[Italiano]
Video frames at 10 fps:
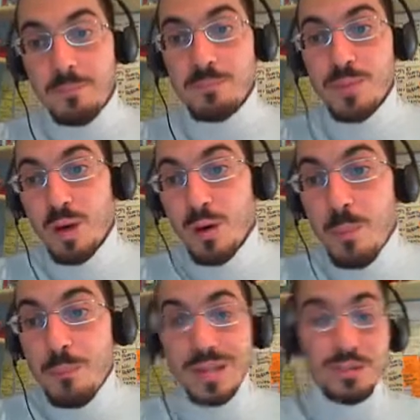Però
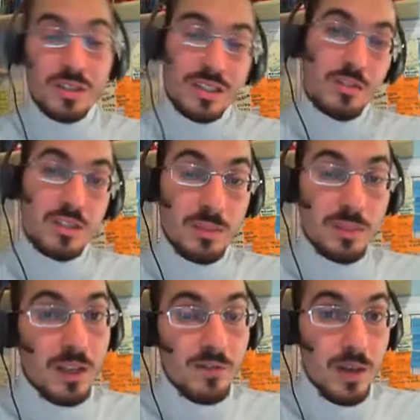non penso che sia così
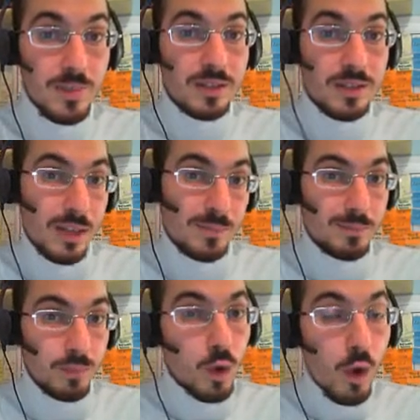perché veramente da
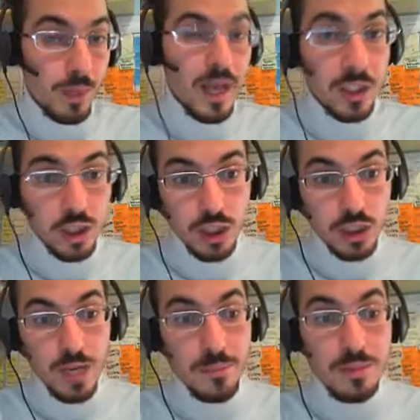
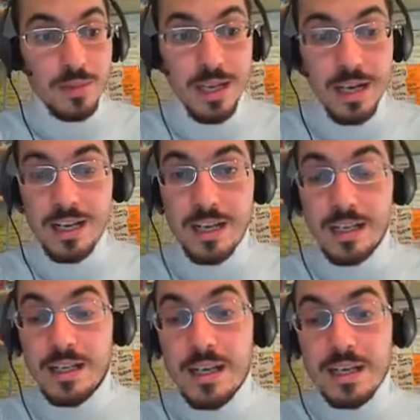mongoplegici, cioè prima li alleni,